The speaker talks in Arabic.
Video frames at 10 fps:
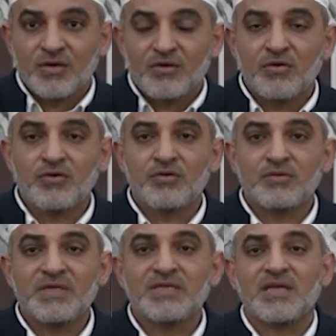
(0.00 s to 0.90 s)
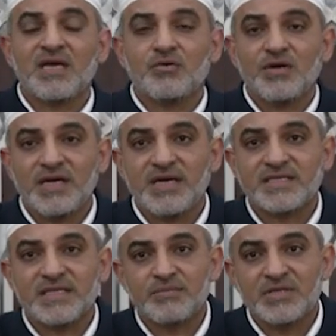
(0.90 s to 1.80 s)
كل منا
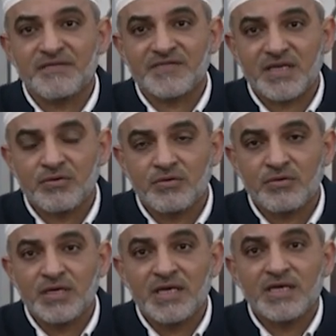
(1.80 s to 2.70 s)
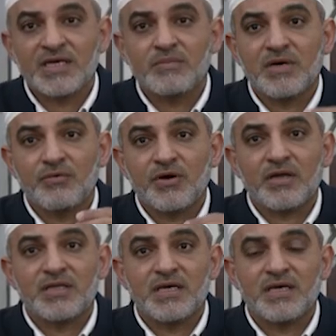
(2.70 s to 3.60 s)
يحاسب نفسه كما
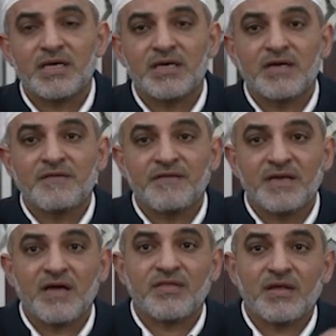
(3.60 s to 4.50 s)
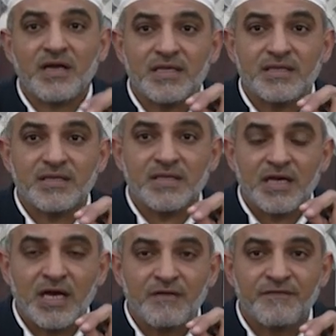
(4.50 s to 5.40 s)
ورد في الأثر عن
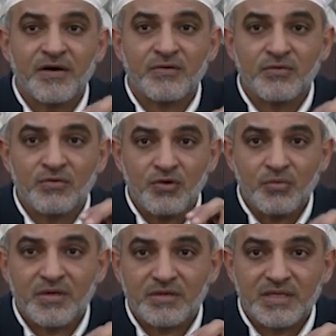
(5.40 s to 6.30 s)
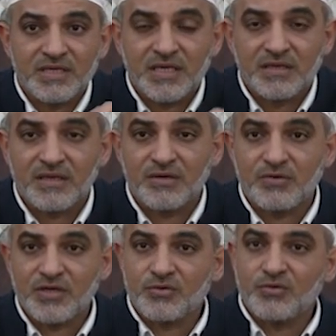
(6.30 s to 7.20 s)
الفاروق عمر رضي
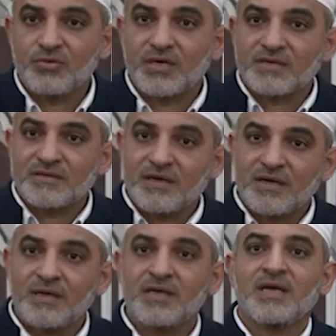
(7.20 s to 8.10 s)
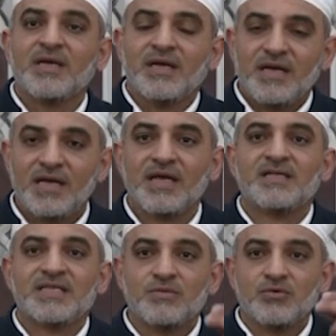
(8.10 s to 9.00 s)
الله عنه وأرضاه
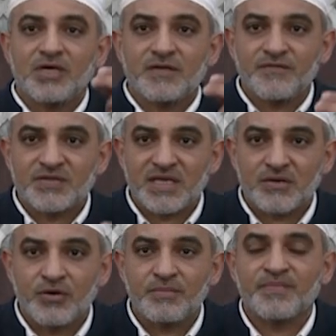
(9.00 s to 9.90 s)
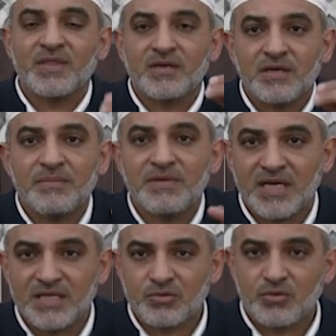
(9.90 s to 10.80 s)
حاسبوا أنفسكم قبل
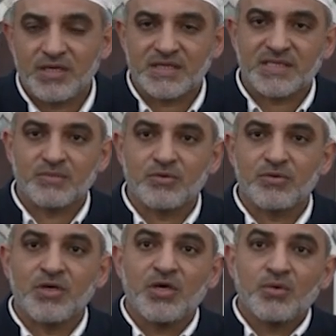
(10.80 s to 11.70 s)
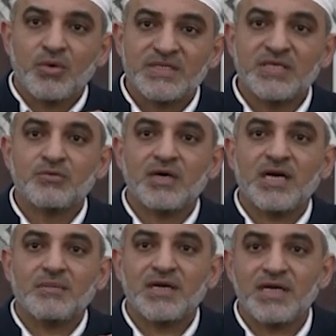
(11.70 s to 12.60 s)
أن تحاسبوا وزنوا
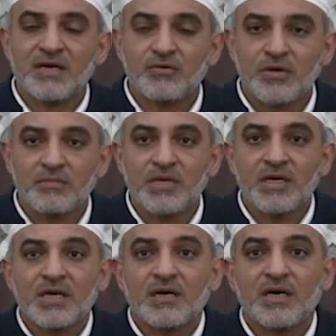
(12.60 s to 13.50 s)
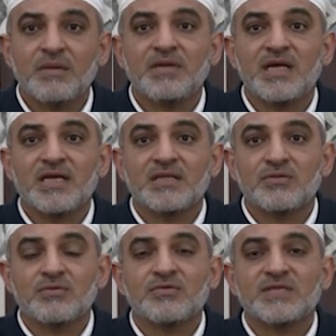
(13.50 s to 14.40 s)
أعمالكم قبل أن
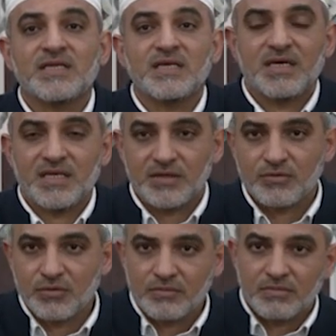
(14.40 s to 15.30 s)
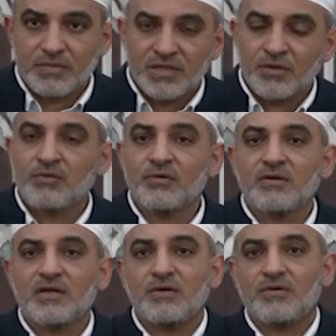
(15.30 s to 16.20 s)
توزن عليكم يقول
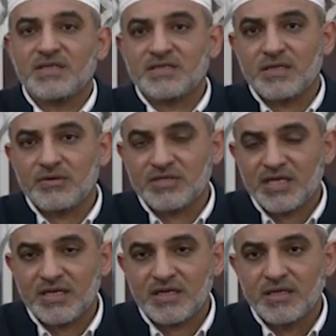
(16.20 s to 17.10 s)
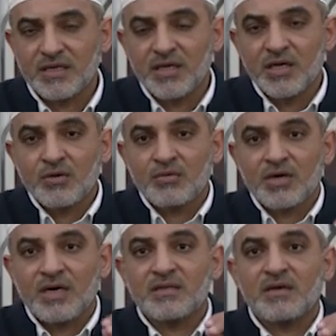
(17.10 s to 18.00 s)
الله عز وجل
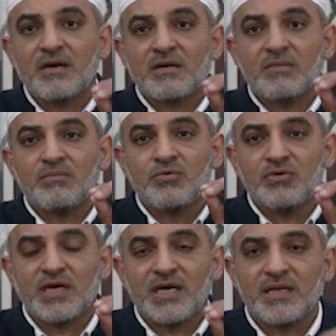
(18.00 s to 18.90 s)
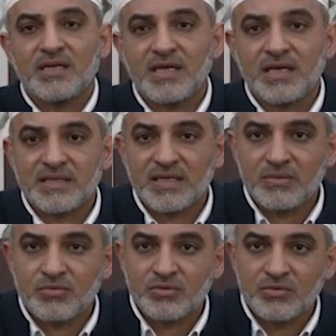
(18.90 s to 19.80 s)
وقضى ربك ألا
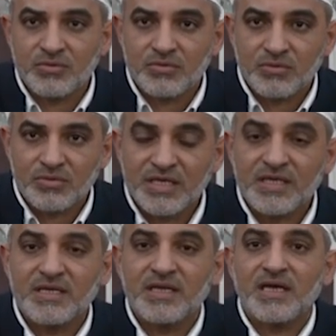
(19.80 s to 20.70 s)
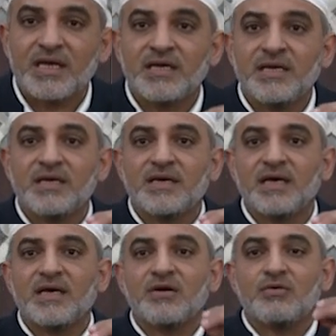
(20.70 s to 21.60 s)
تعبدوا إلا
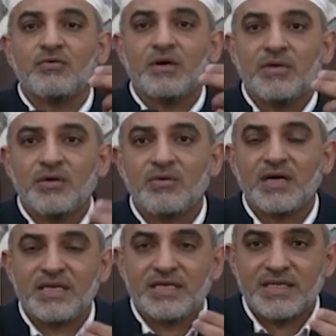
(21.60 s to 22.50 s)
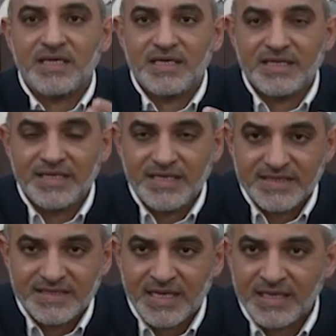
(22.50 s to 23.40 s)
إياه وبالوالدين
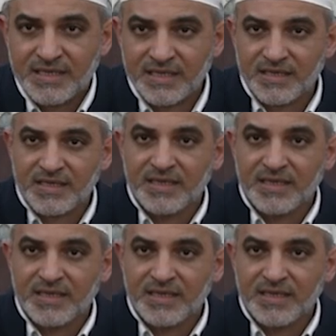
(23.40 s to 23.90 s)
إحسانا